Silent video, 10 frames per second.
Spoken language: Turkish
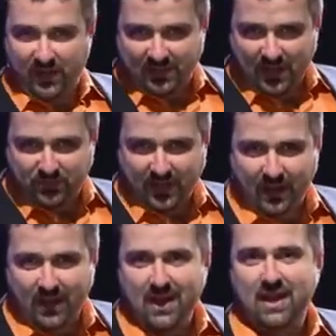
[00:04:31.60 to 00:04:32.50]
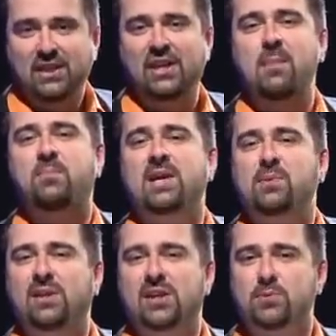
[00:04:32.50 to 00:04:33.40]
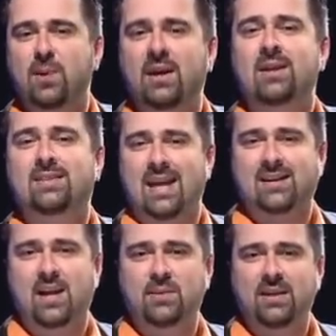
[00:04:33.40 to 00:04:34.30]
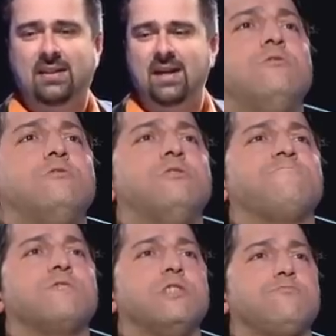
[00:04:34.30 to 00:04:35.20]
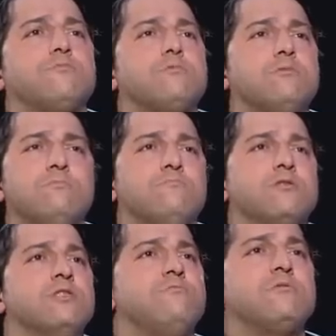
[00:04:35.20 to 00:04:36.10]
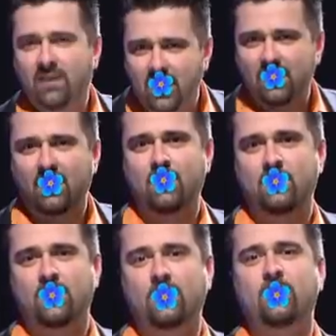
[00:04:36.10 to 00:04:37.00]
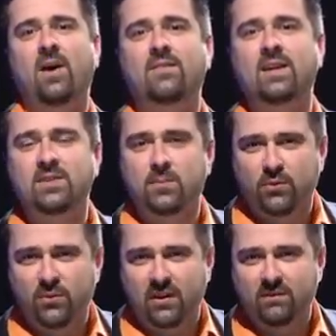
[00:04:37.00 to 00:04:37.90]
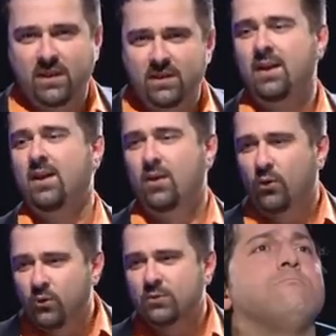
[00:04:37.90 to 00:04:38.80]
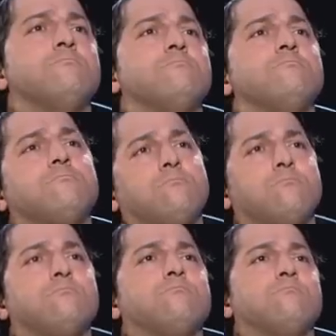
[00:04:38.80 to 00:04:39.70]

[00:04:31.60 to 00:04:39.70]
Fakat haftaya yepyeni bir yarışmayla tekrar birlikteyiz. Haftaya program mı var? Ne var? Var. haftaya da program var. Ondan sonraki haftada var.